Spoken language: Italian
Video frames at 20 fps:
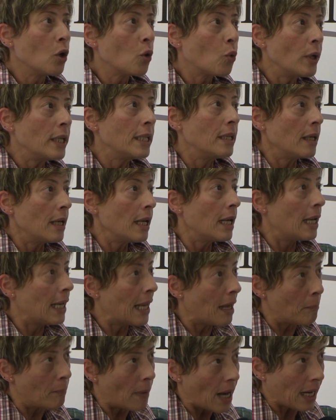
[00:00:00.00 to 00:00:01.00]
Quindi
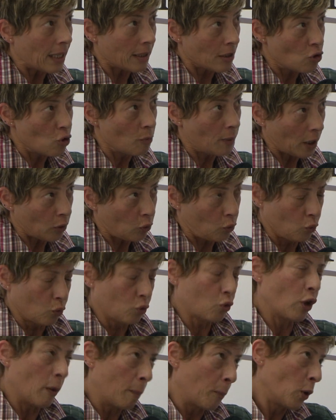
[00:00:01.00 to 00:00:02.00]
la Bari
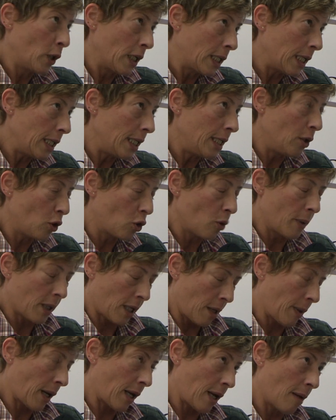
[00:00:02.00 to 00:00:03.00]
soprattutto, il Policlinico,
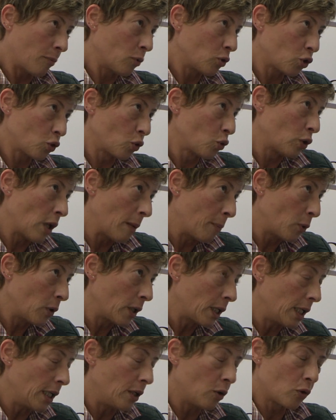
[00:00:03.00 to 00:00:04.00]
perché parliamo solo del
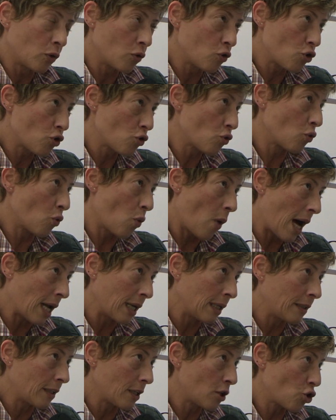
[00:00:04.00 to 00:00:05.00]
Policlinico, non ci sono
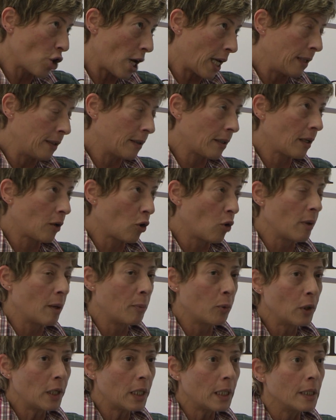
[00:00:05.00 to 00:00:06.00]
altri centri come il
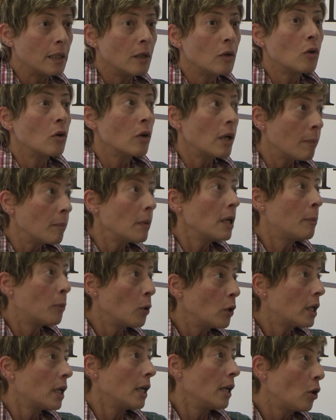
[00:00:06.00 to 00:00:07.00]
Policlinico, il
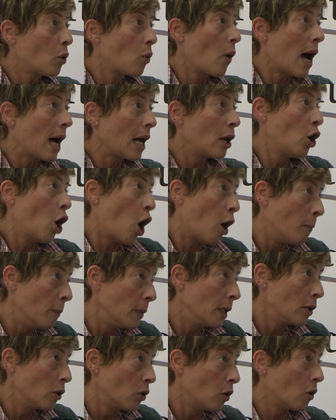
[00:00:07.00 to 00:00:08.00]
Policlinico ha
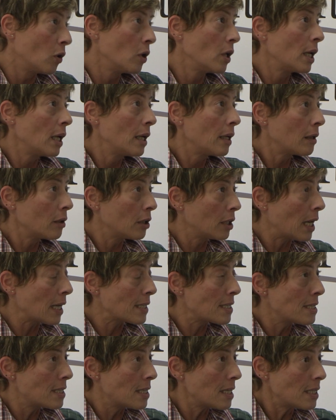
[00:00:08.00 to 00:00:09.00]
l'obbligo eh,
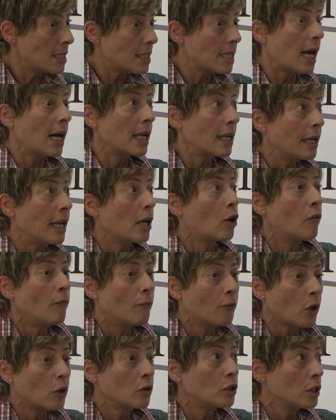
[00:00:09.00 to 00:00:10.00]
assistenziale nei
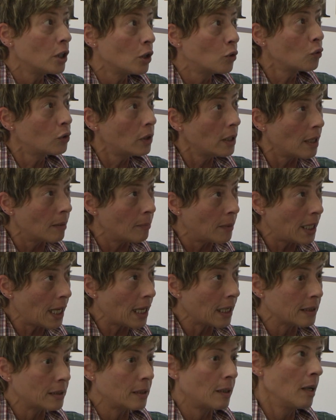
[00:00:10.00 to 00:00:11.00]
confronti di tutti gli
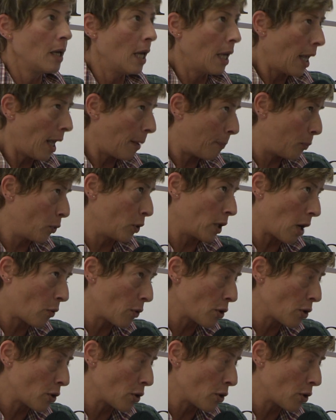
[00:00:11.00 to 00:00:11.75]
ammalati e poi a